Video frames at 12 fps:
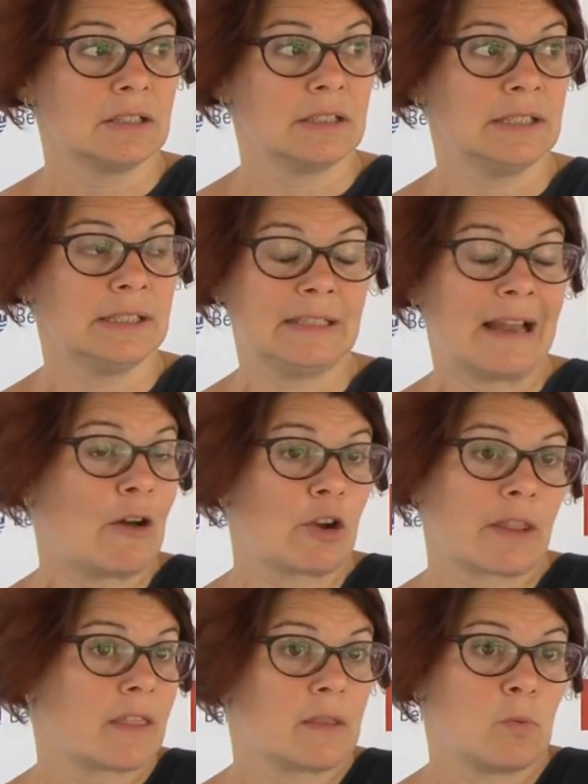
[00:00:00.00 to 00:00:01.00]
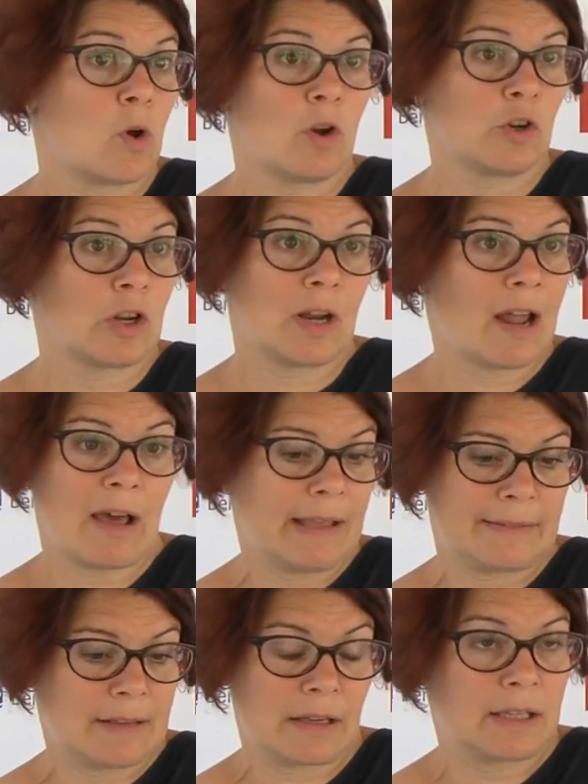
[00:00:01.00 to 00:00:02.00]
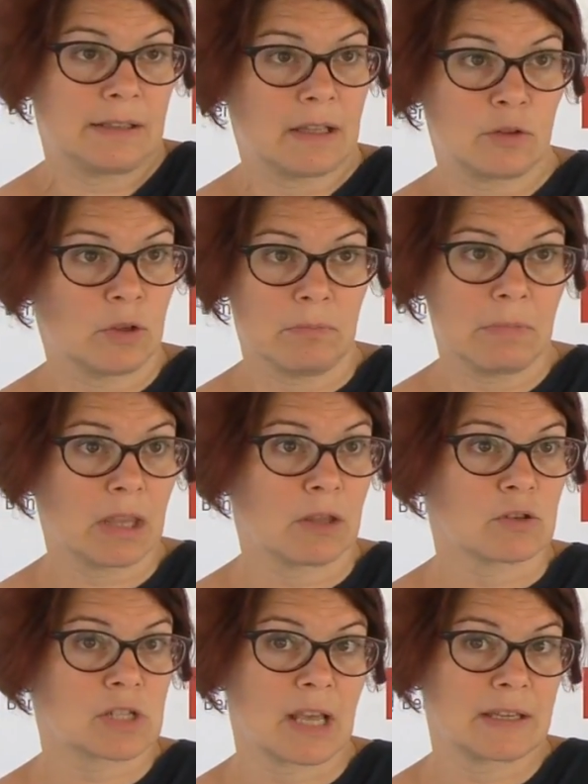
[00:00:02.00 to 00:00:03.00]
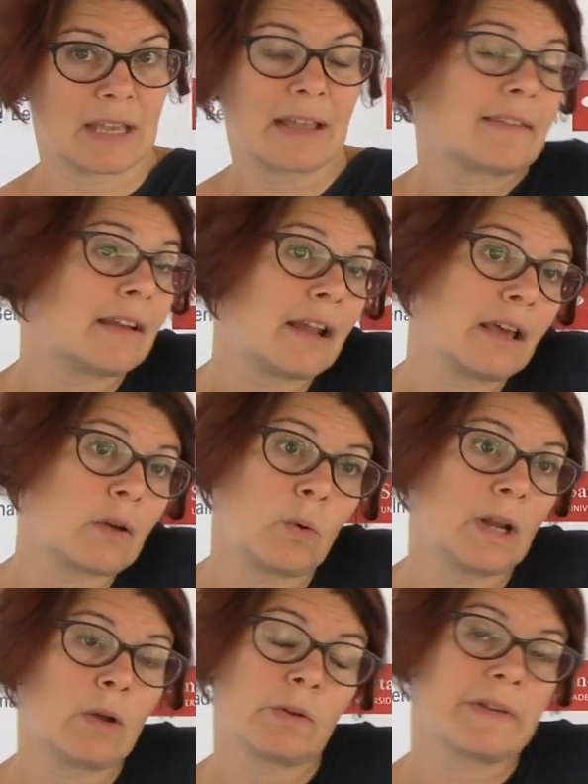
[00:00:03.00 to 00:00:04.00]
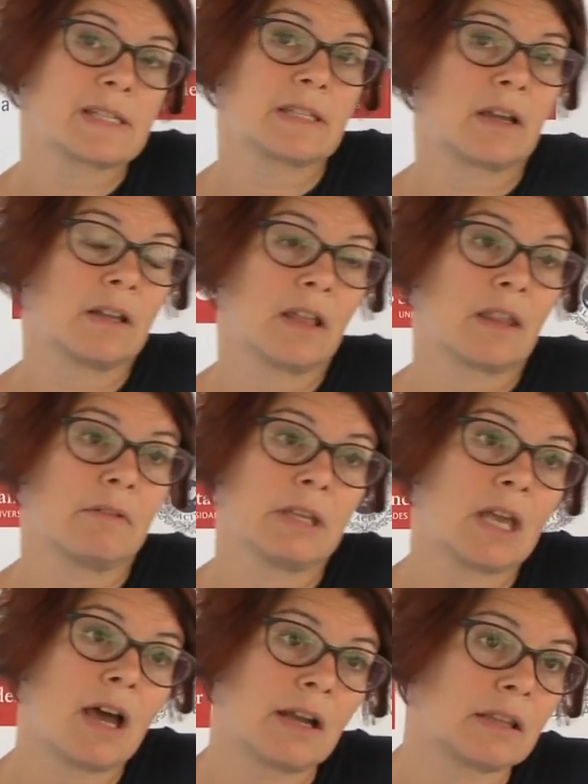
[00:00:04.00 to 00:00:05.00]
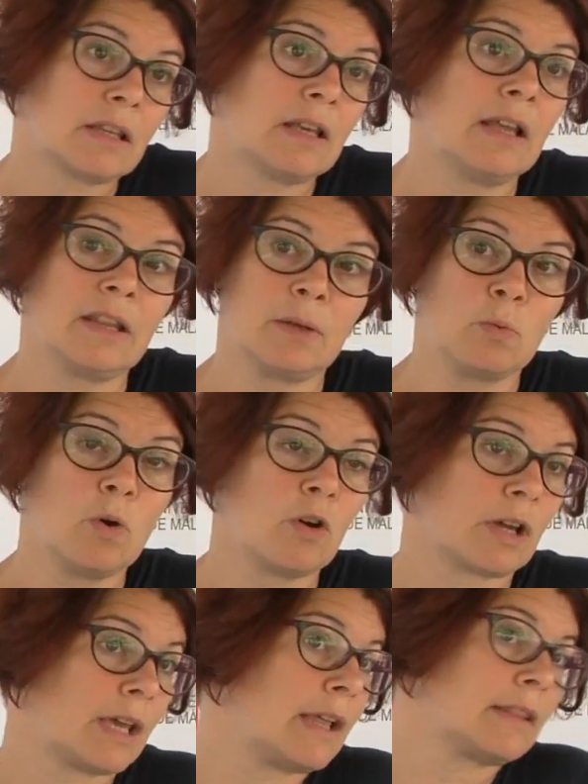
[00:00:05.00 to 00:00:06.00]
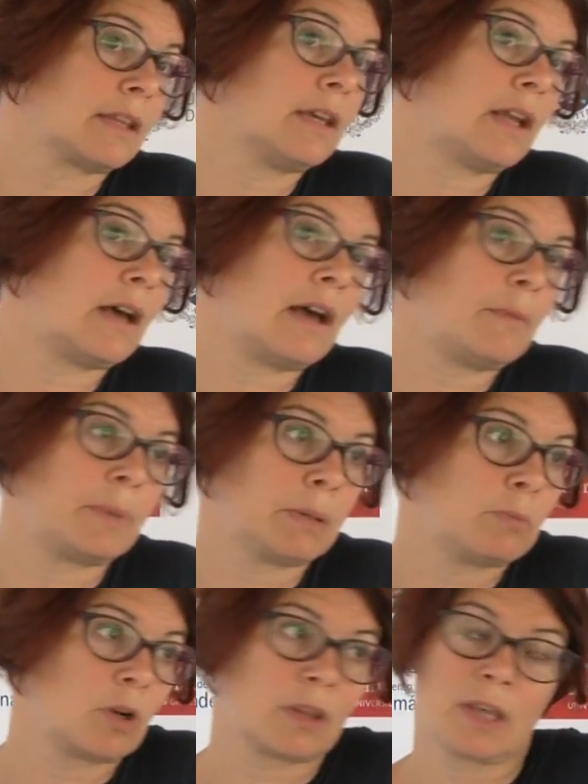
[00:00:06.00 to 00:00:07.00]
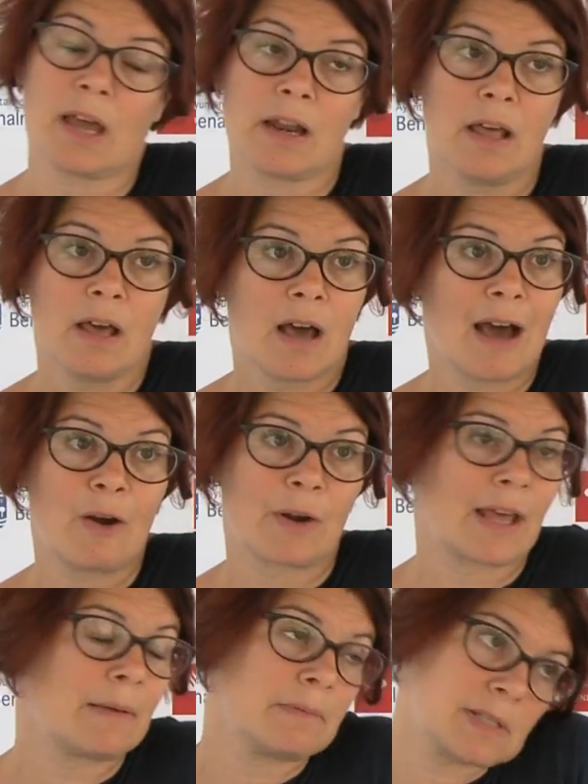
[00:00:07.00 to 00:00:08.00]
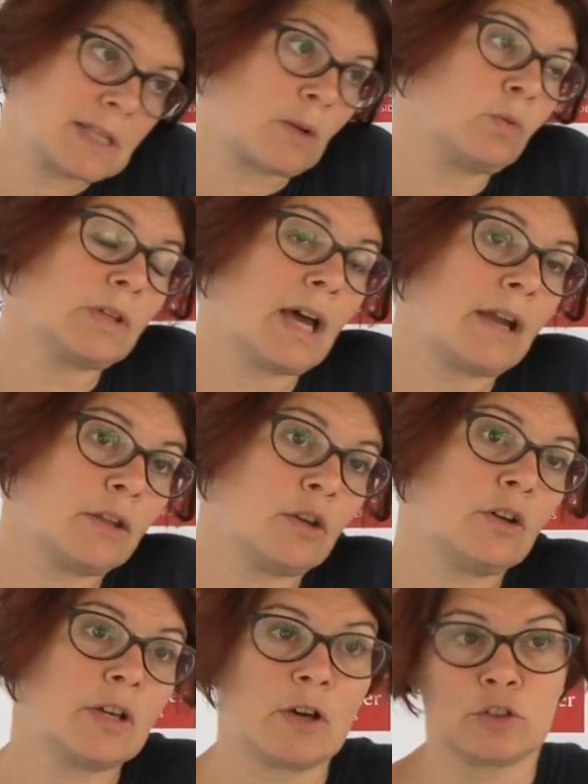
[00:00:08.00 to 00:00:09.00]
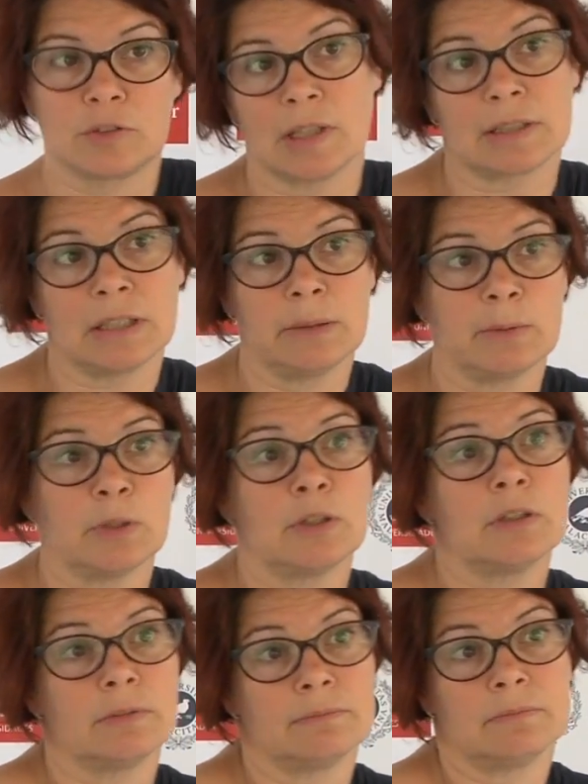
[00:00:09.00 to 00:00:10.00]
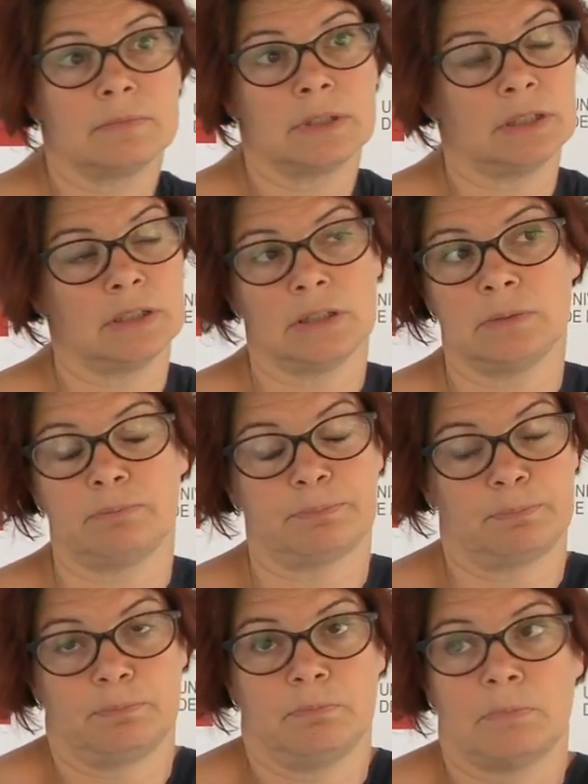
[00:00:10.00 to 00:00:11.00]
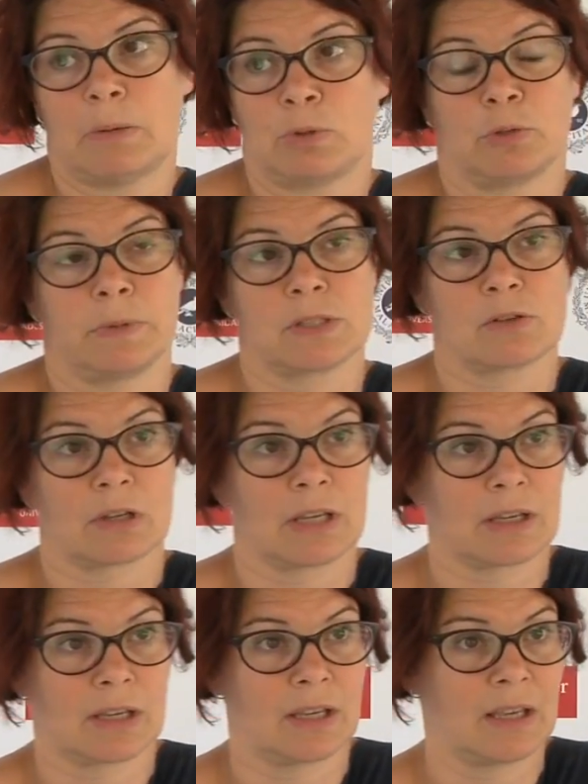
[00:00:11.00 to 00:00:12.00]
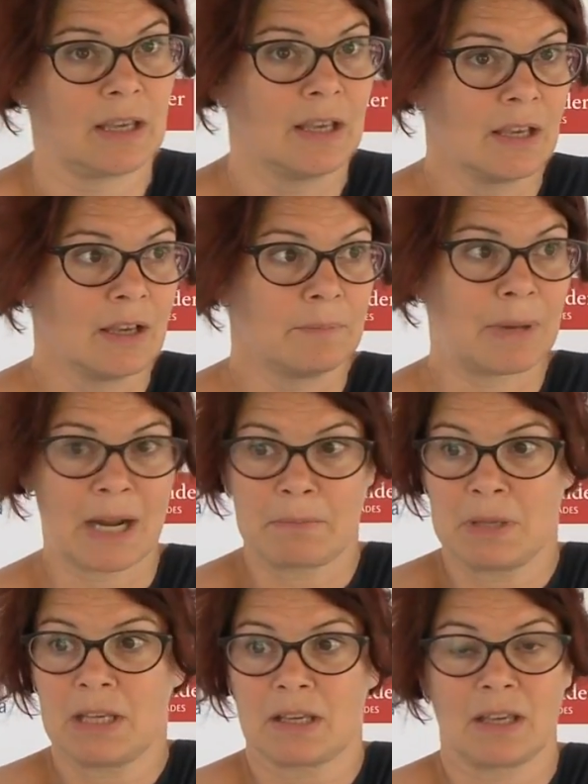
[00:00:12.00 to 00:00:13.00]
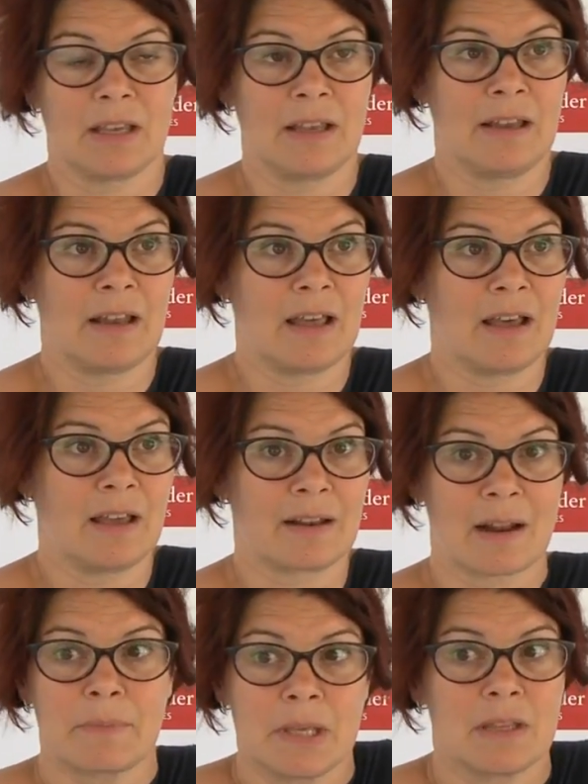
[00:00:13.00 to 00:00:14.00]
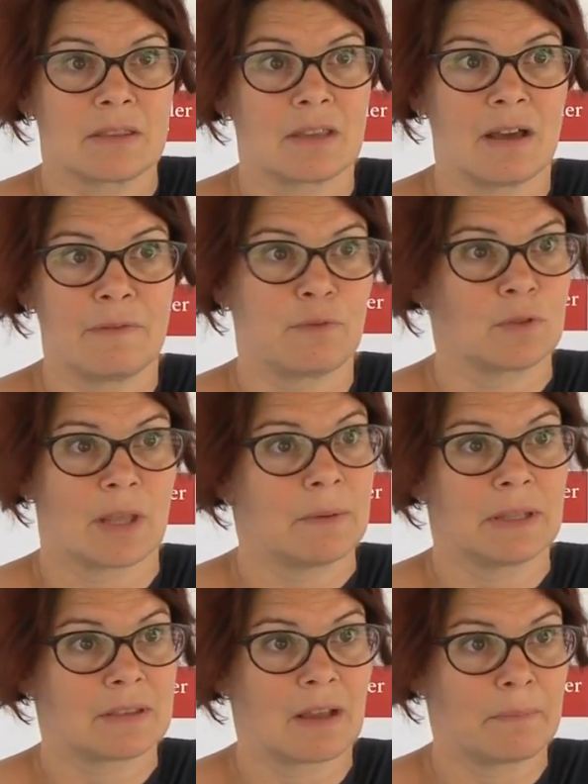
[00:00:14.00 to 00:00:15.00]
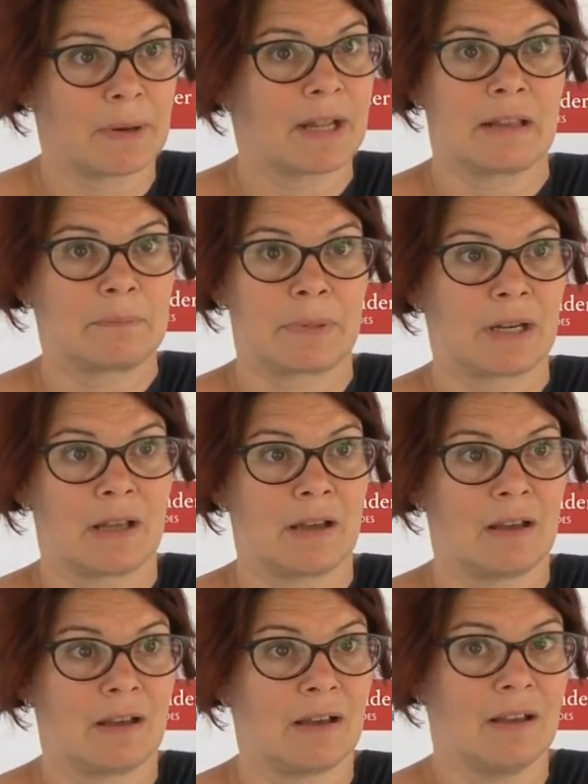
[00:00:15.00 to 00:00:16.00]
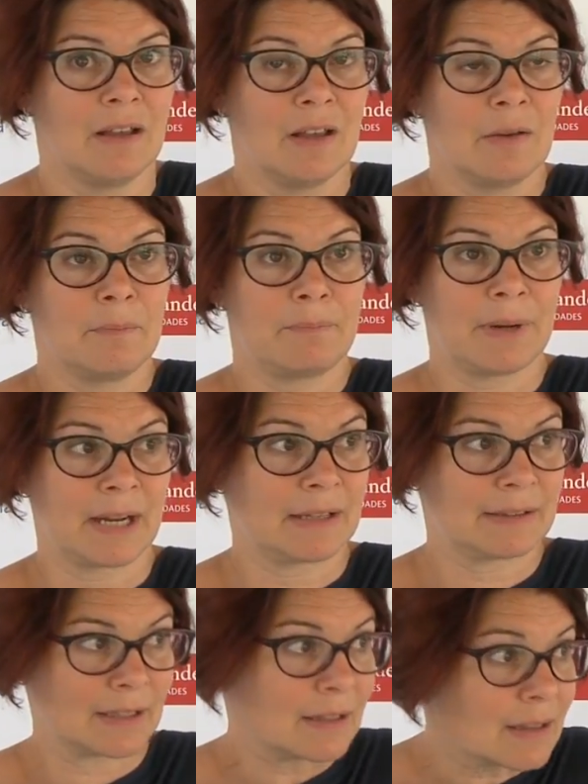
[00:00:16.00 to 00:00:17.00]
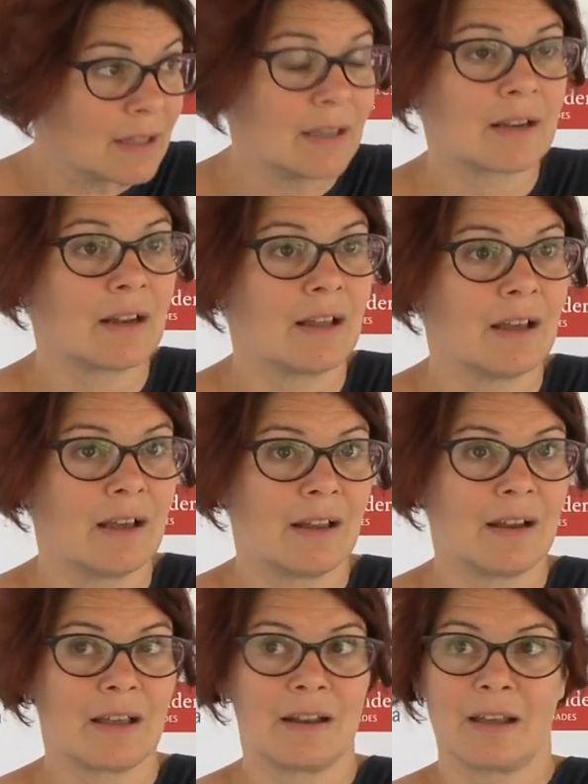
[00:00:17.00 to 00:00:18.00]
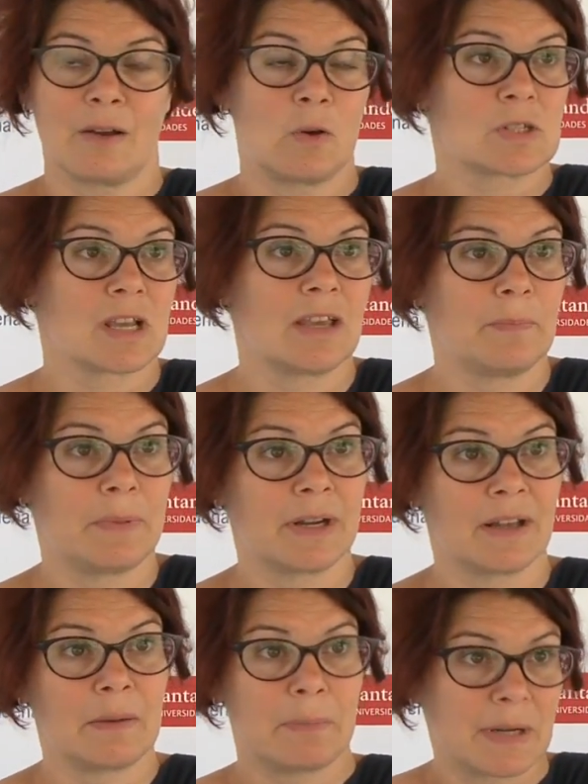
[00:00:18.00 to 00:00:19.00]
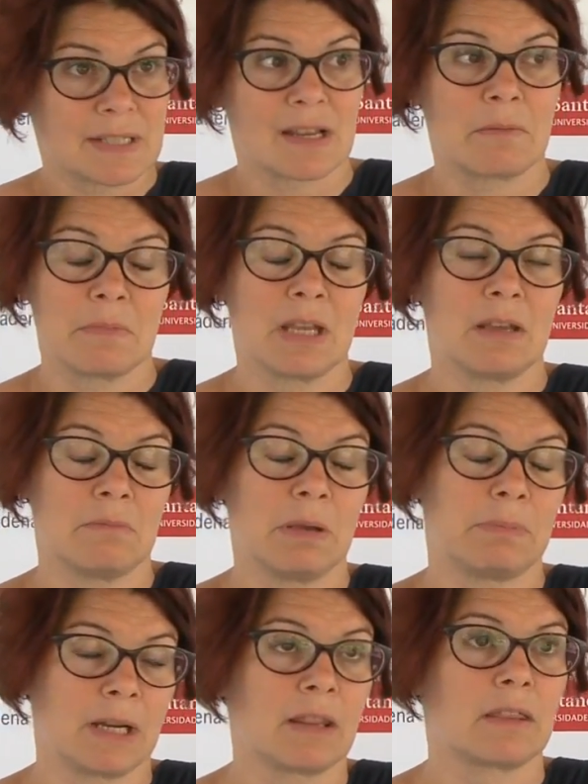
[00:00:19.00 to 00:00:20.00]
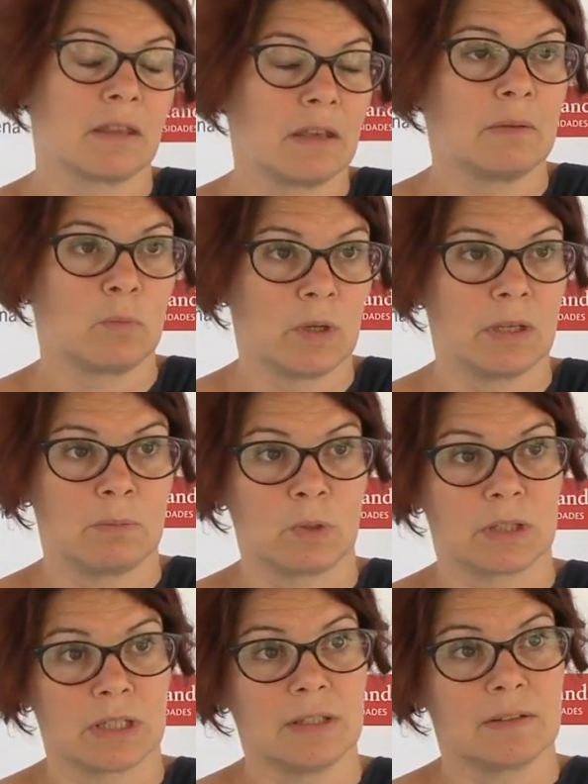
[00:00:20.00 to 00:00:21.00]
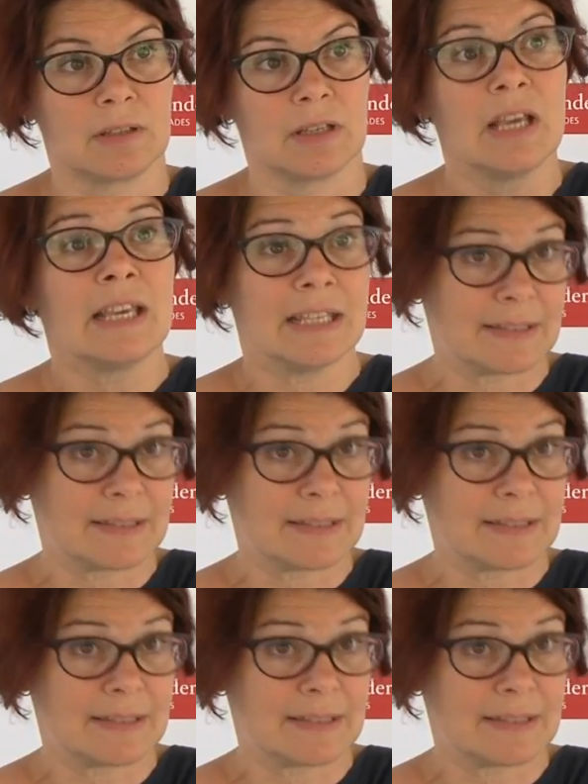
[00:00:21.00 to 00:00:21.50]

y las horas de dibujo las están quitando de en medio. O sea, ya están las escuelas universitarias de Bellas Artes, el dibujo que antes era primordial, ahora es secundario, optativo y vamos, yo pienso que es que para mí, que es la herramienta fundamental para, para, para entender las cosas y para expresarme, me parece muy, muy triste.